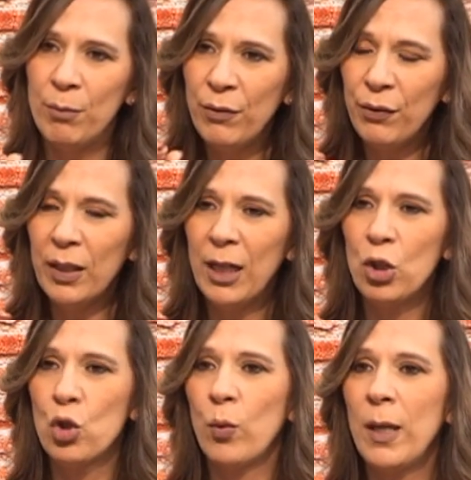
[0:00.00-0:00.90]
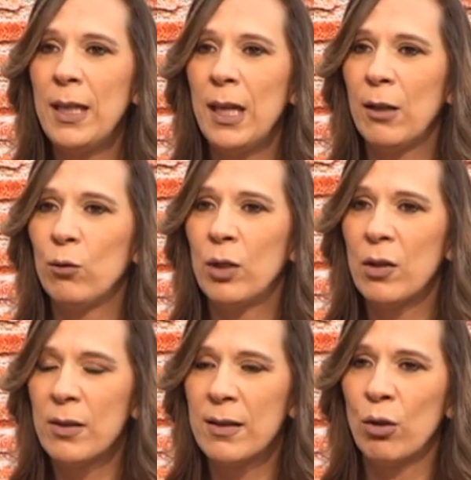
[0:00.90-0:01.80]
نفتح شوي
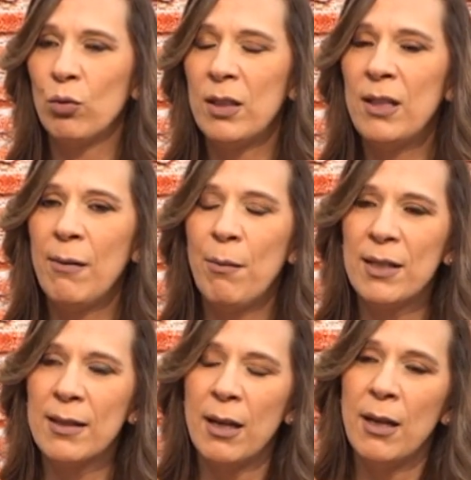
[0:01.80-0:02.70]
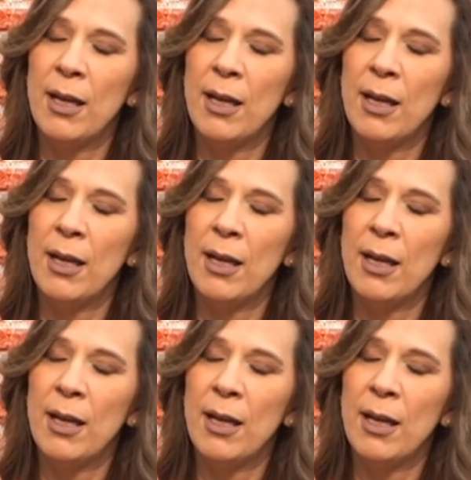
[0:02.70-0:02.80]
الاوتار الصوتيه بس